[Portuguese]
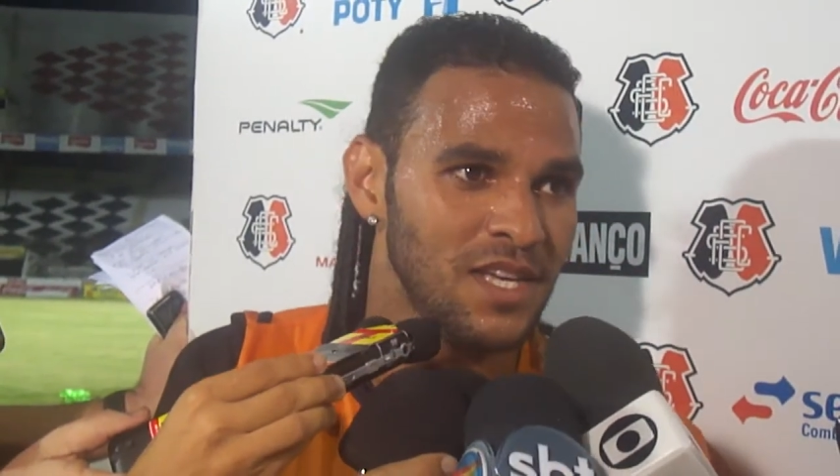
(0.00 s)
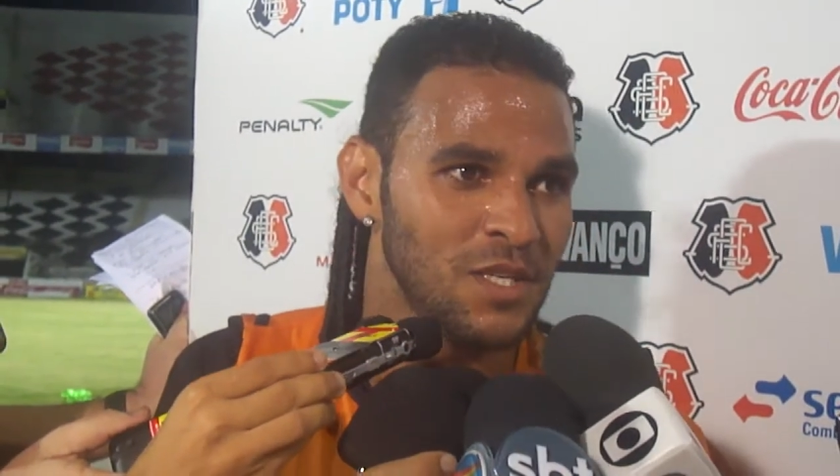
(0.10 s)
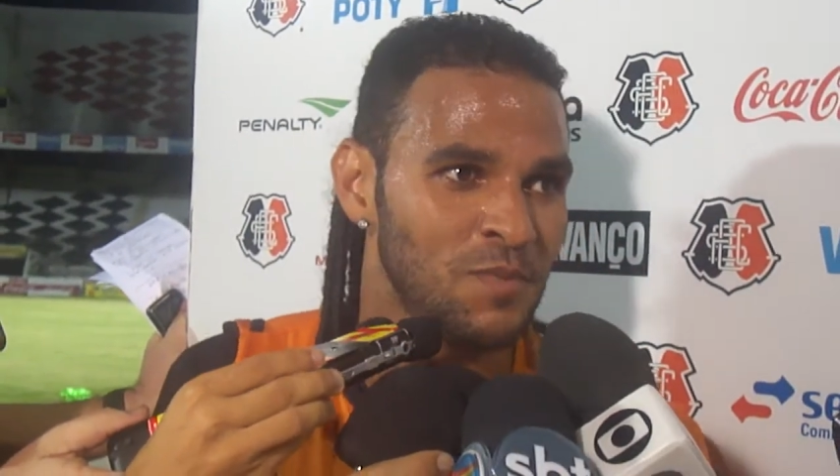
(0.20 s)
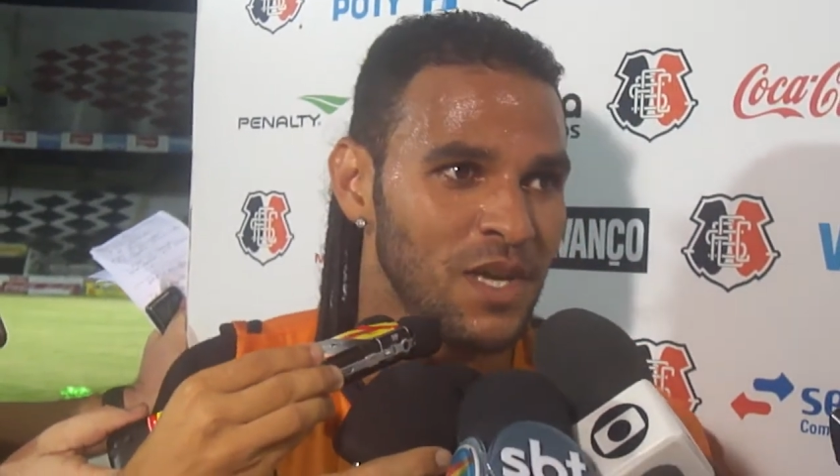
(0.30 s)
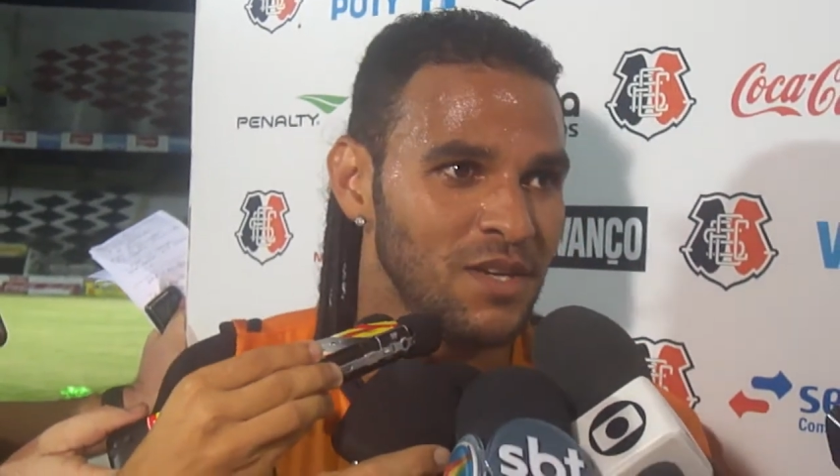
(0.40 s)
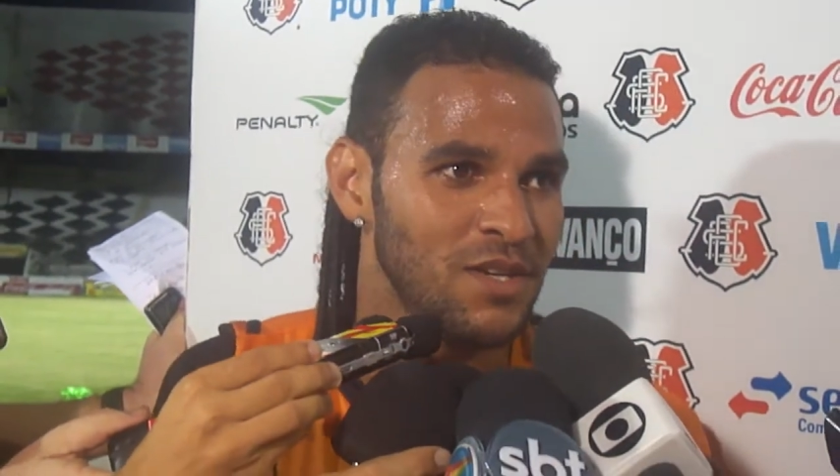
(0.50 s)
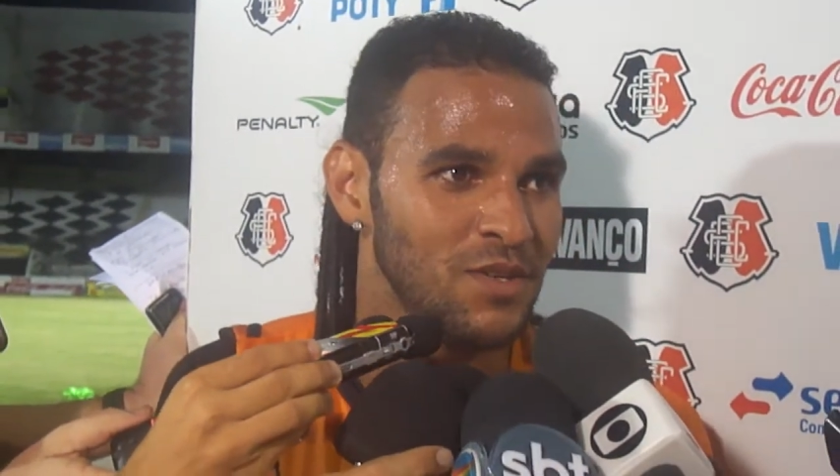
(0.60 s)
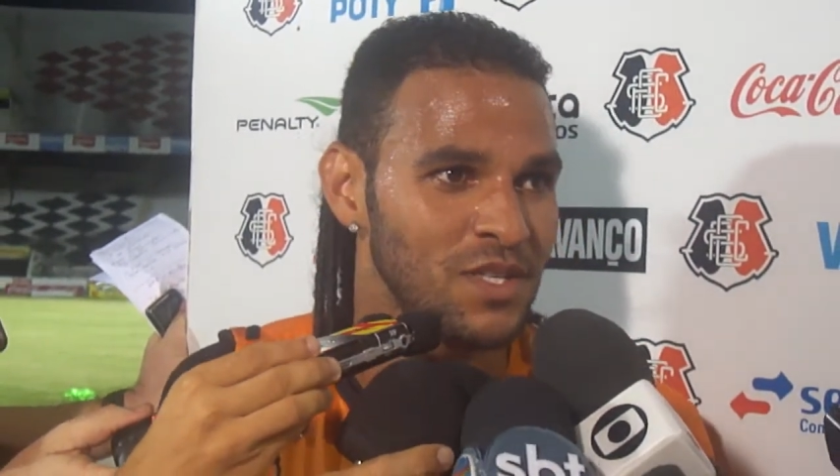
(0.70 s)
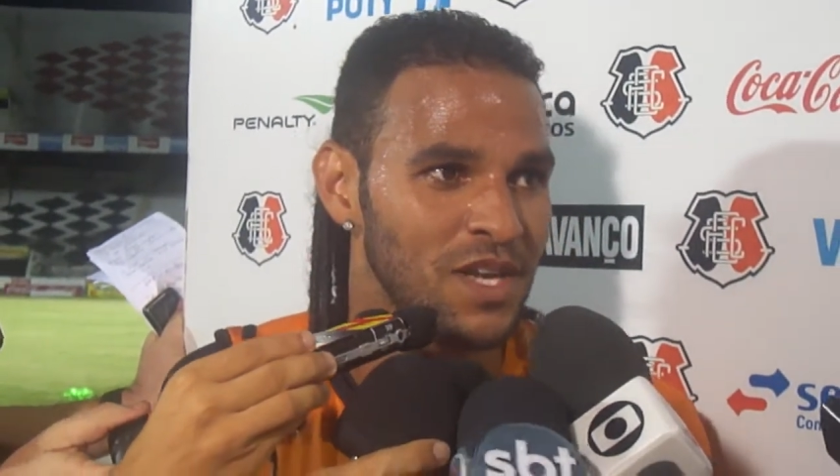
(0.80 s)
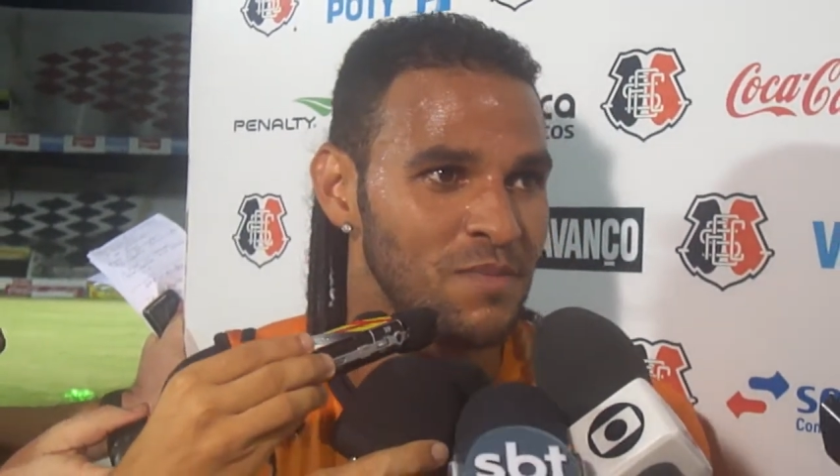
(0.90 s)
espero que eu
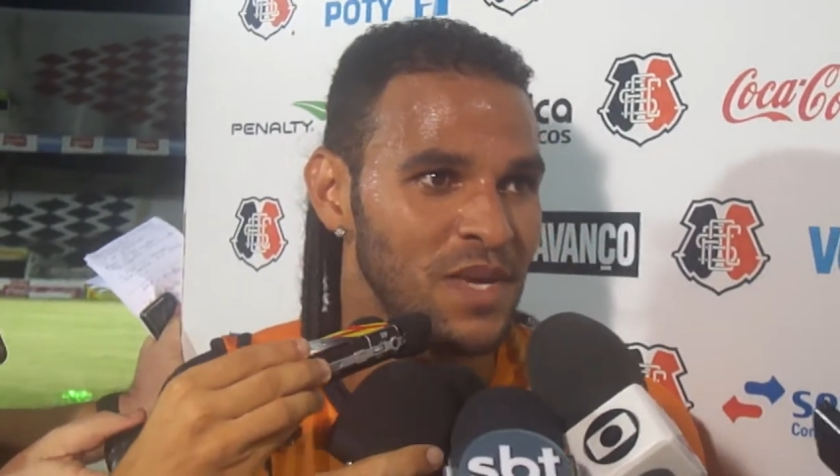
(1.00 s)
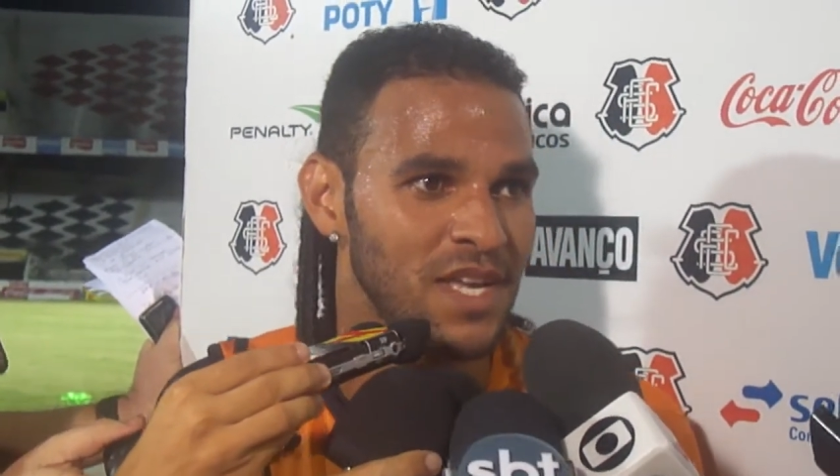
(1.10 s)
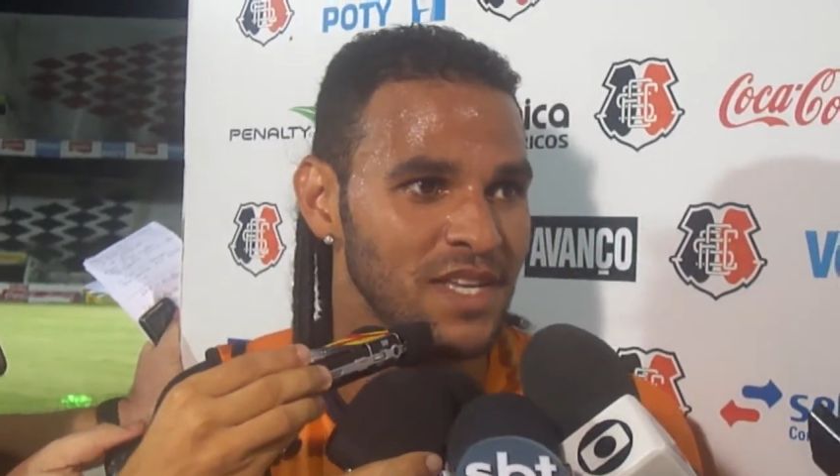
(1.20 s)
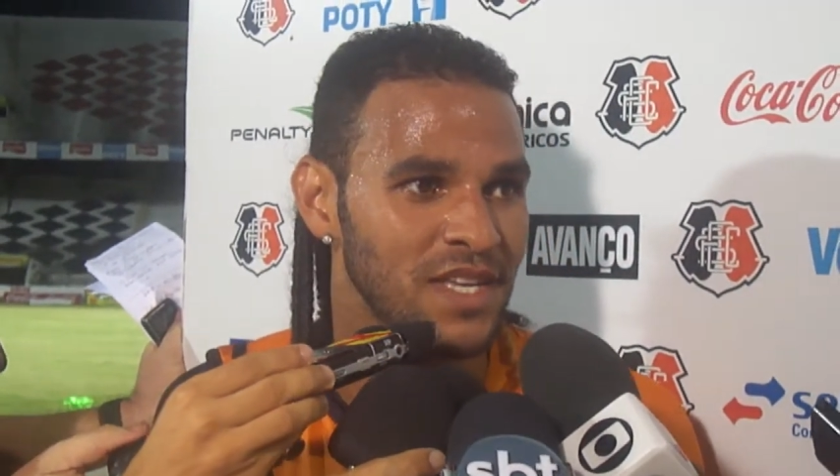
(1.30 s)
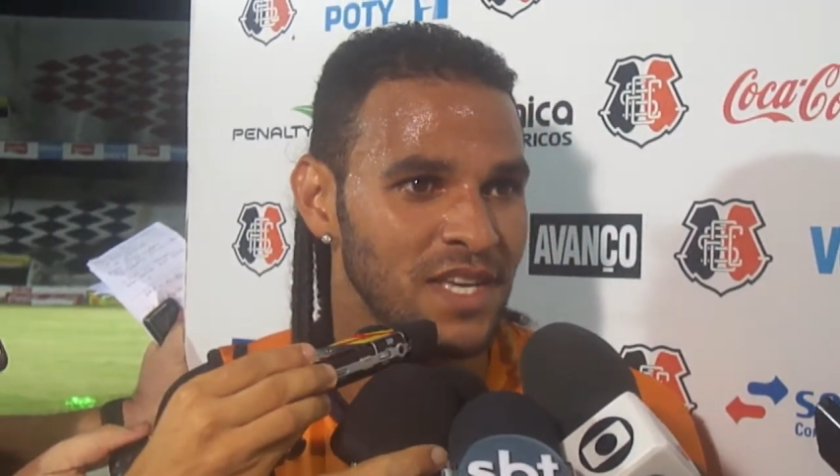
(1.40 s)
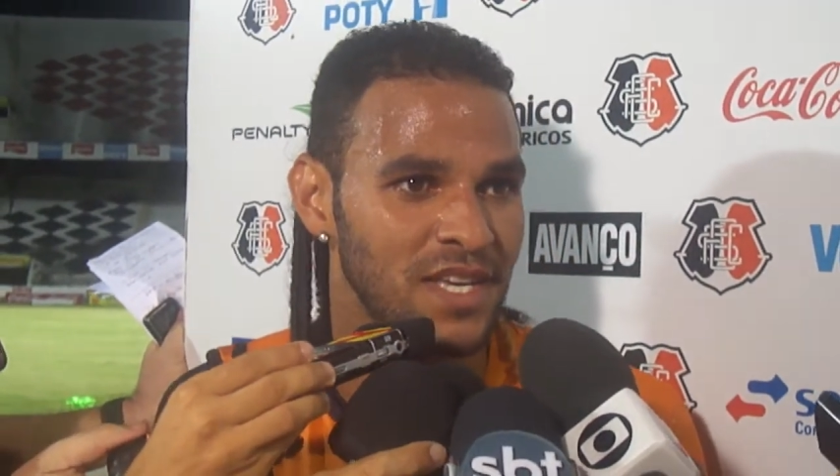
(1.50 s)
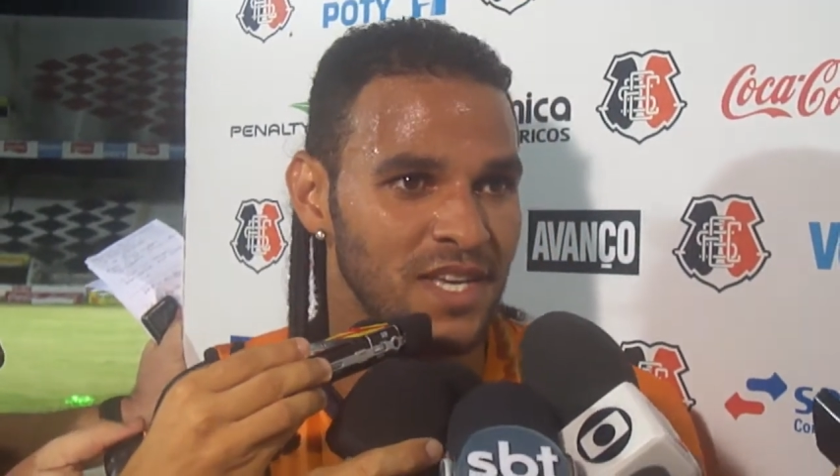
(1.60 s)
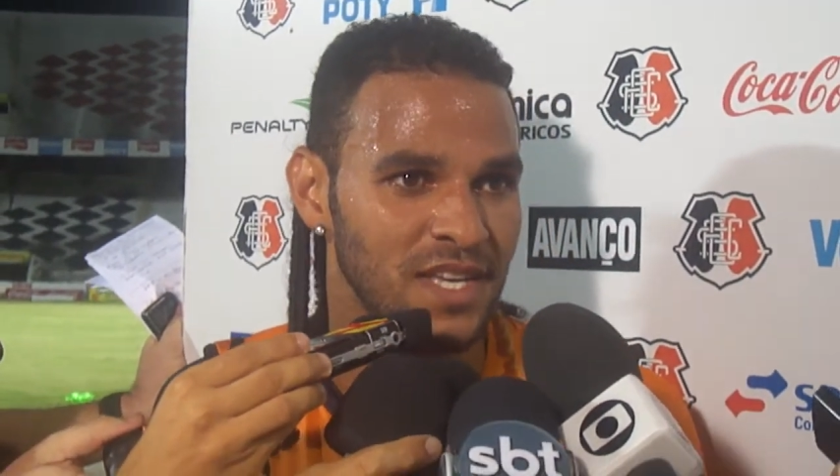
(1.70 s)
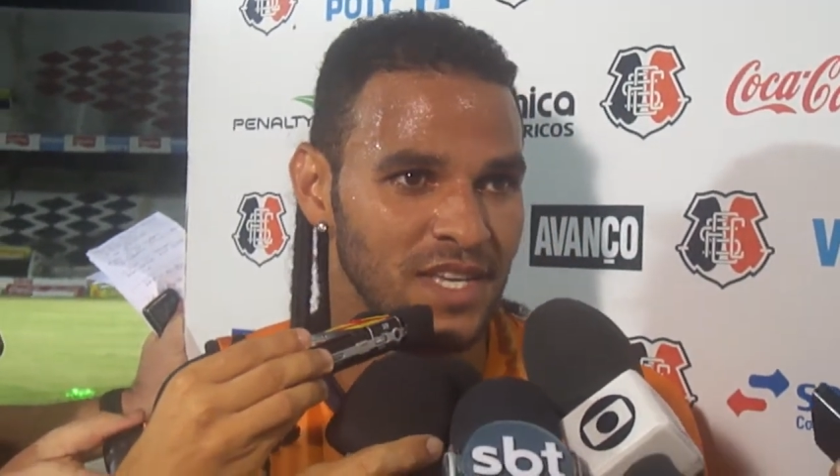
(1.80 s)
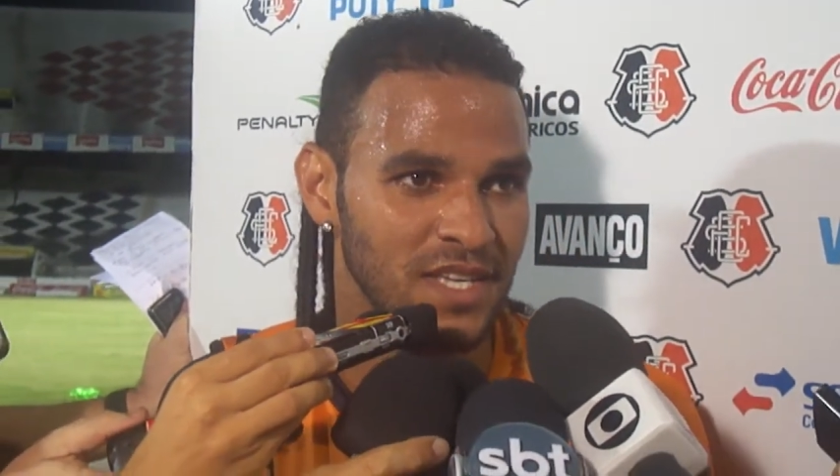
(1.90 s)
estreie bem,
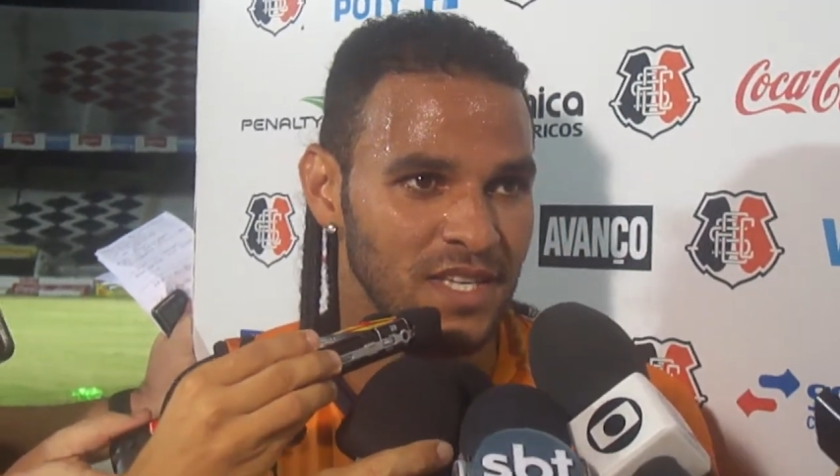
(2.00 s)
é,